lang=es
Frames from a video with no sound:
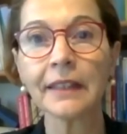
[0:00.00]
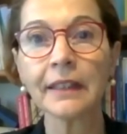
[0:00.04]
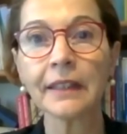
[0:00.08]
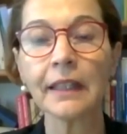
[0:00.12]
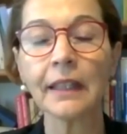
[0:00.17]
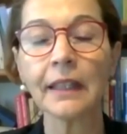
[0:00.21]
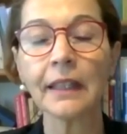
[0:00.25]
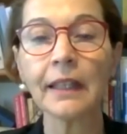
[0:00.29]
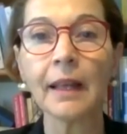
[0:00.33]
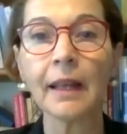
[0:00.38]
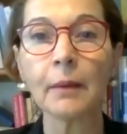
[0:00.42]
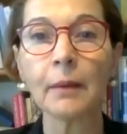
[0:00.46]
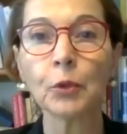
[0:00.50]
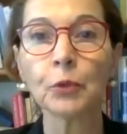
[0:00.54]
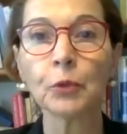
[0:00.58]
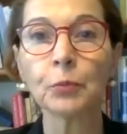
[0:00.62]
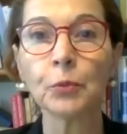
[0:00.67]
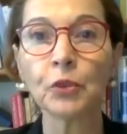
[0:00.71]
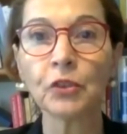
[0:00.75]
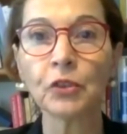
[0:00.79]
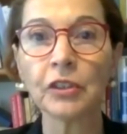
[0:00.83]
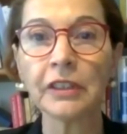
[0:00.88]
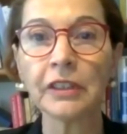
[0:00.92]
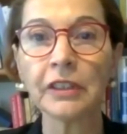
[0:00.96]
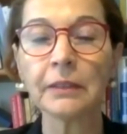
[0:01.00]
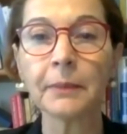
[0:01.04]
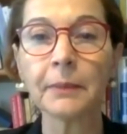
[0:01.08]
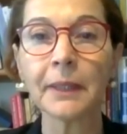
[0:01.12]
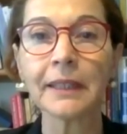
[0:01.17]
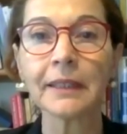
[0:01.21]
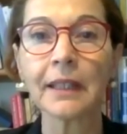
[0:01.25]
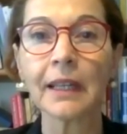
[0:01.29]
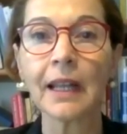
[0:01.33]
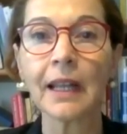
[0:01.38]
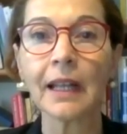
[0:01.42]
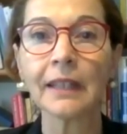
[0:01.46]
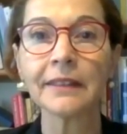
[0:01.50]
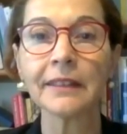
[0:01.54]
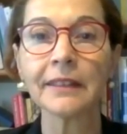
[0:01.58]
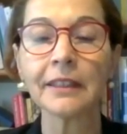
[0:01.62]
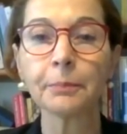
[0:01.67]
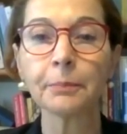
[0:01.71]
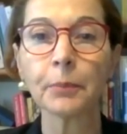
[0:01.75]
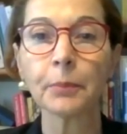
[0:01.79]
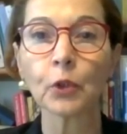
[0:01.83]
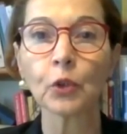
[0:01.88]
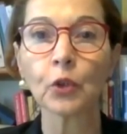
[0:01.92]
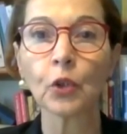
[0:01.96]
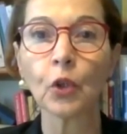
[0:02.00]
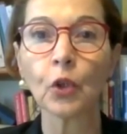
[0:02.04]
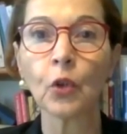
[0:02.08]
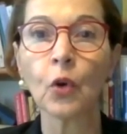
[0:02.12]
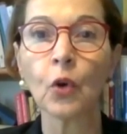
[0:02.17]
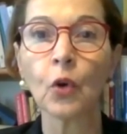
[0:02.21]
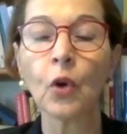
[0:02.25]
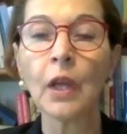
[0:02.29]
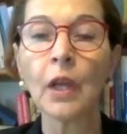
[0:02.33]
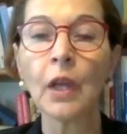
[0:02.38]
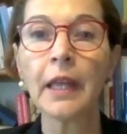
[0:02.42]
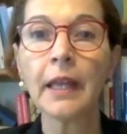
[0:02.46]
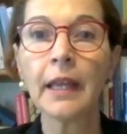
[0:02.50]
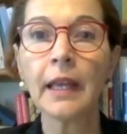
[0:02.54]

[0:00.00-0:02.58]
a quien le damos muchísimas gracias por todo